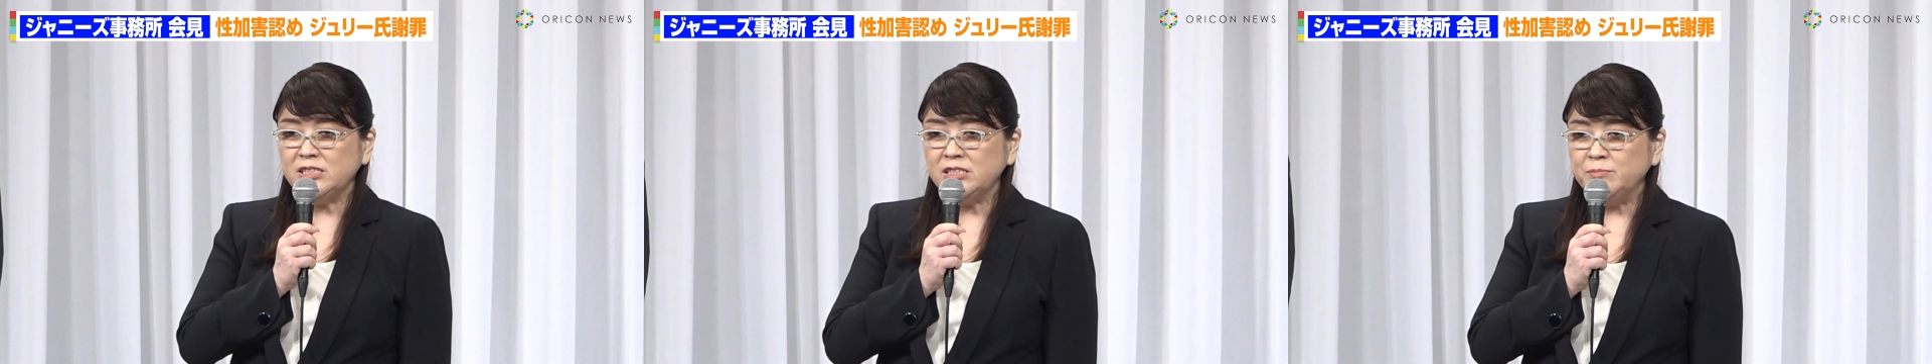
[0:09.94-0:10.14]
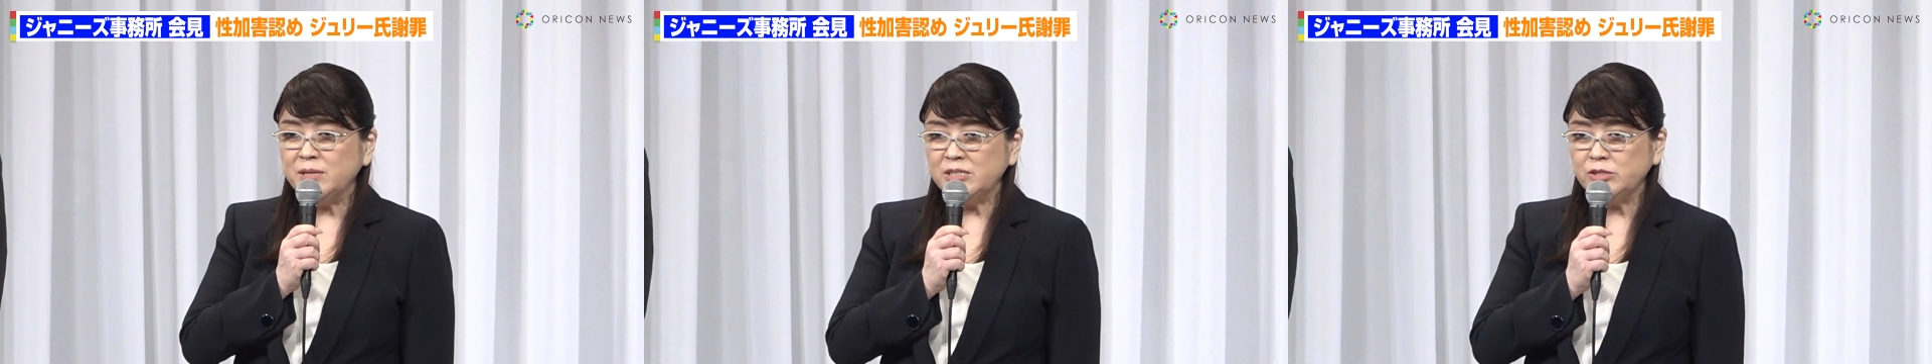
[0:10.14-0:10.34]

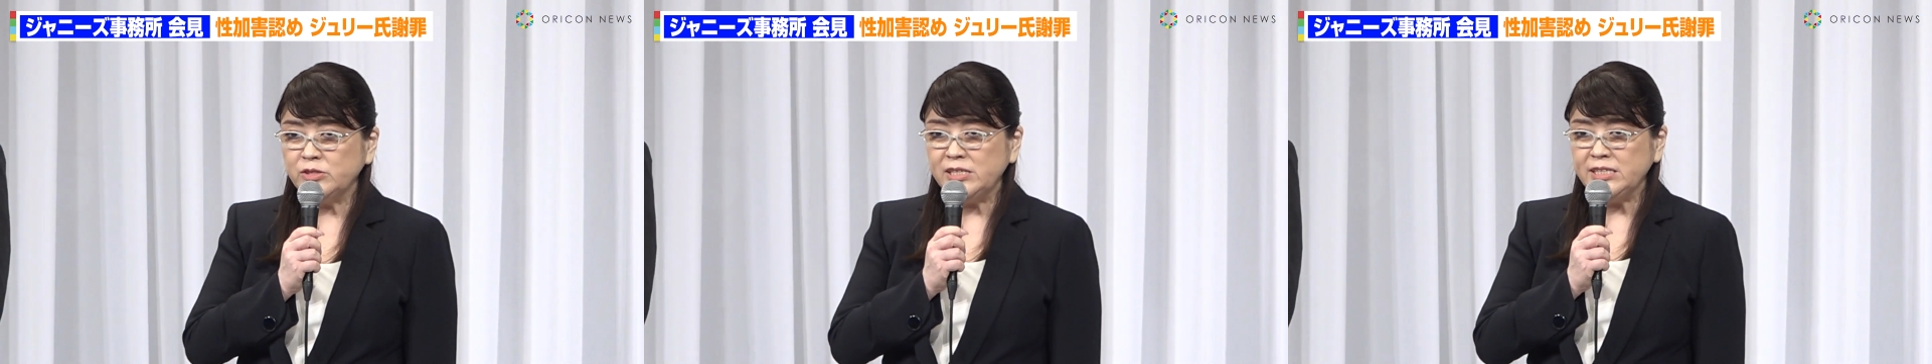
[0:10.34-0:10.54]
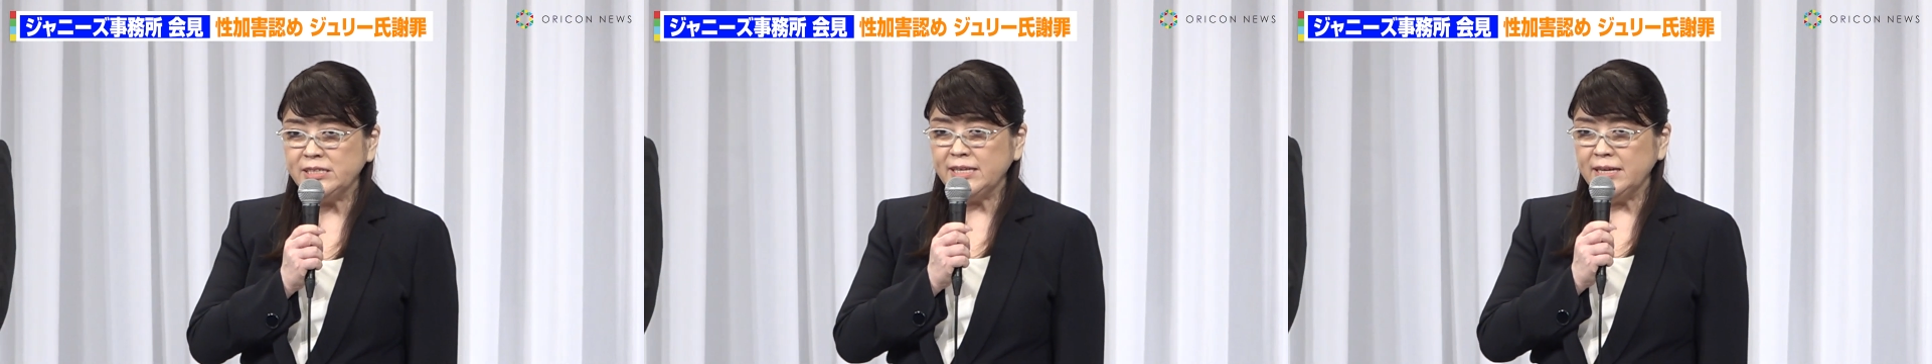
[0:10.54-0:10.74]
島
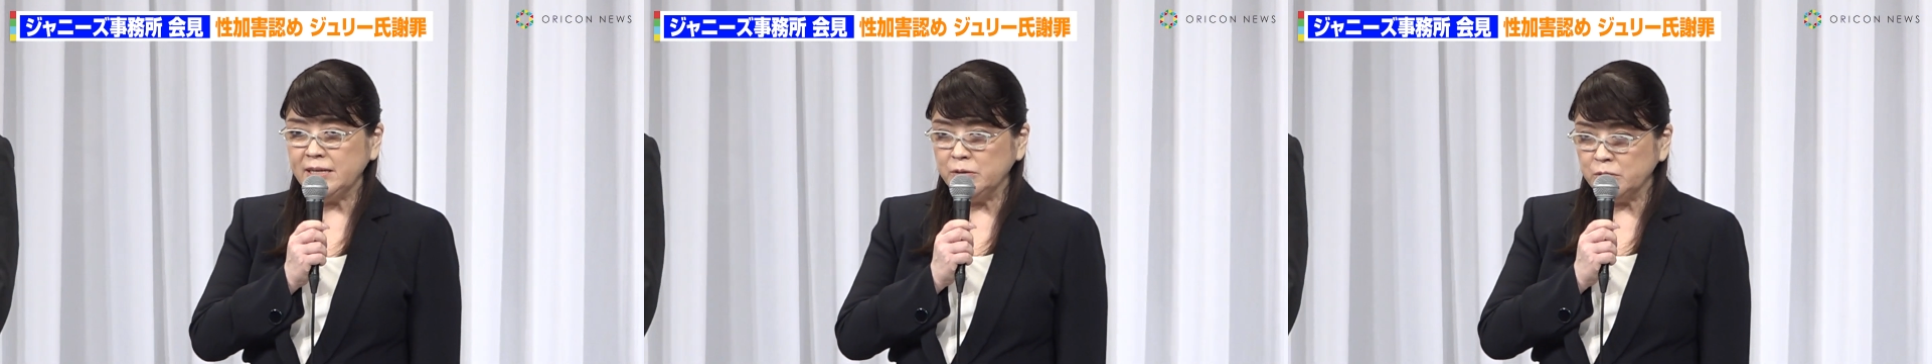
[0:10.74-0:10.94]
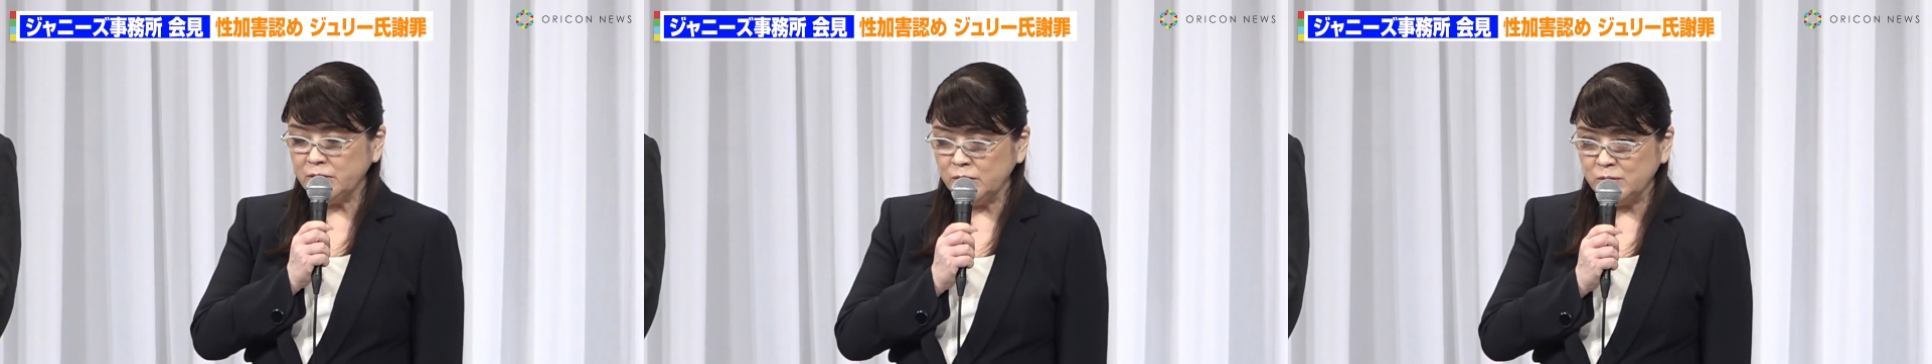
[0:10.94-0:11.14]
ジュリー恵
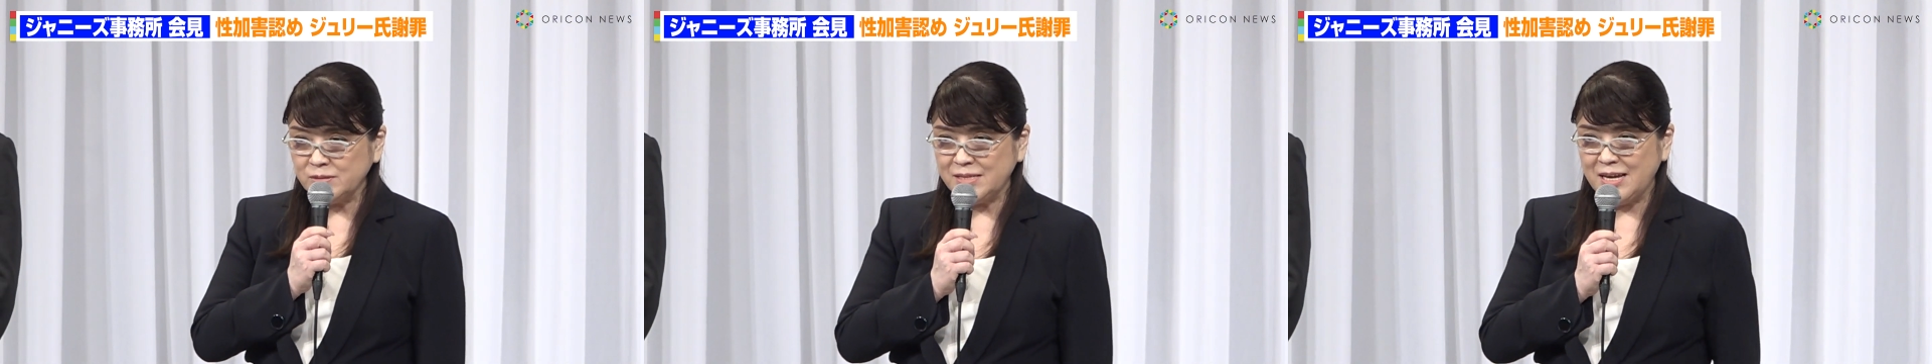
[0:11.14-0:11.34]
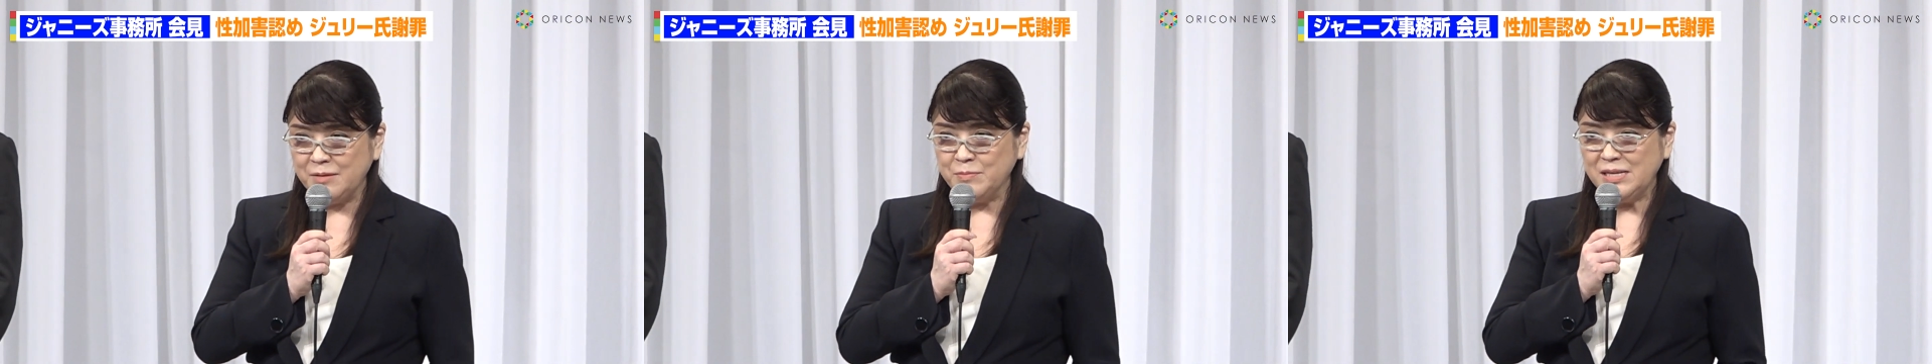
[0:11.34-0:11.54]
子でご
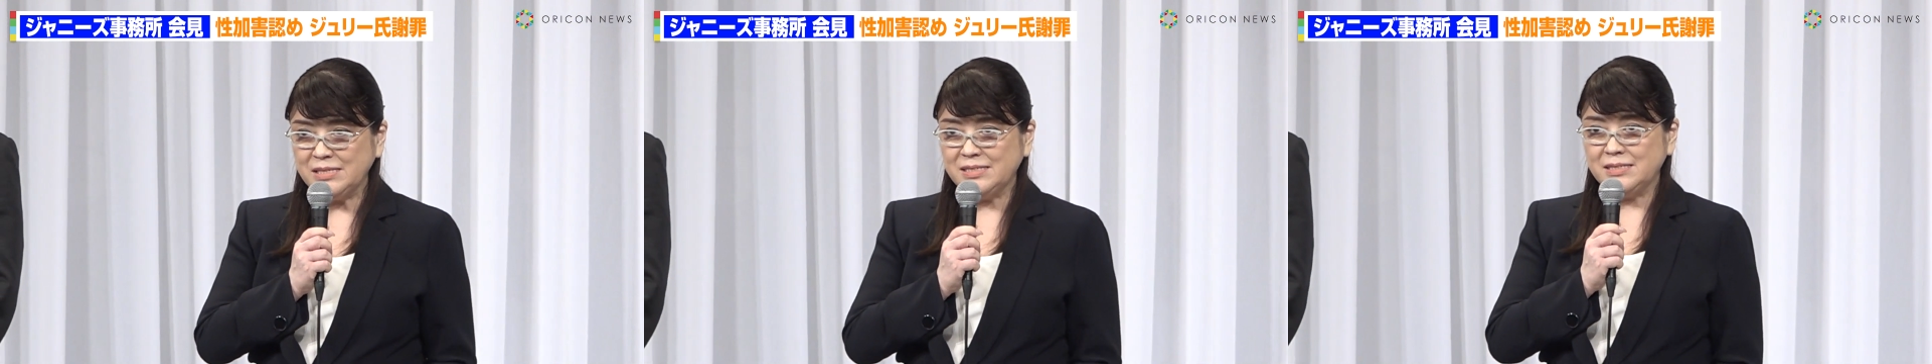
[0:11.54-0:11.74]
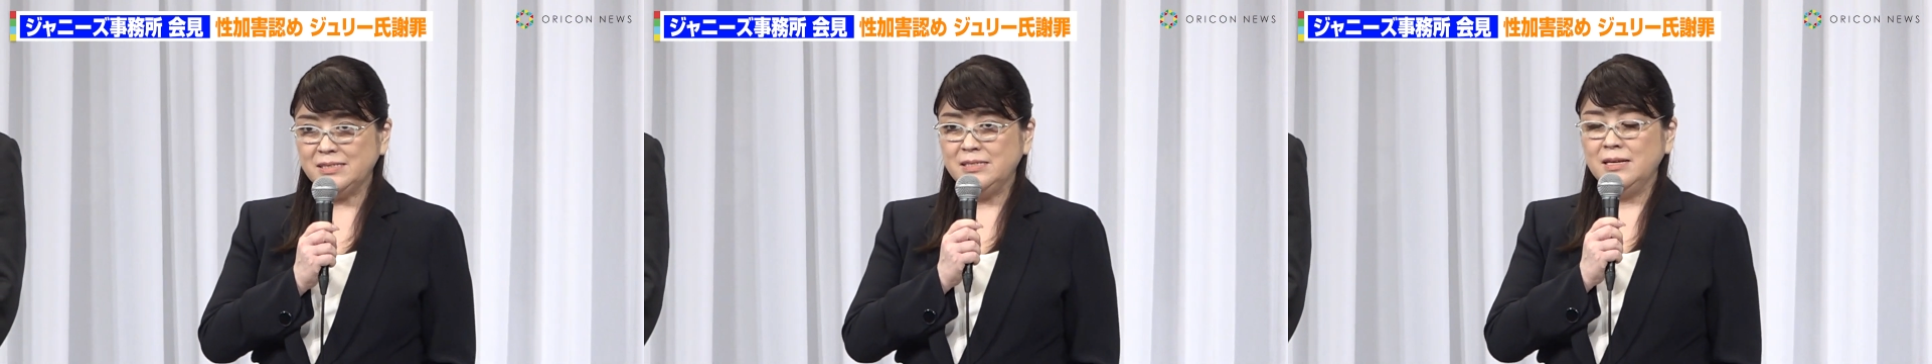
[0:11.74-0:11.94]
ざいま
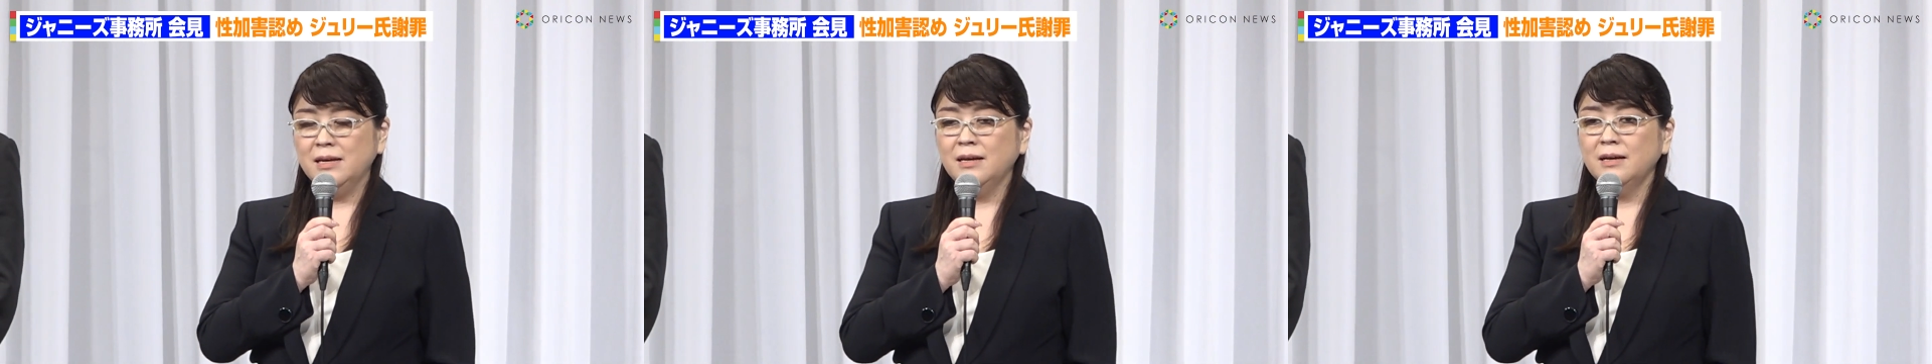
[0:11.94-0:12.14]
す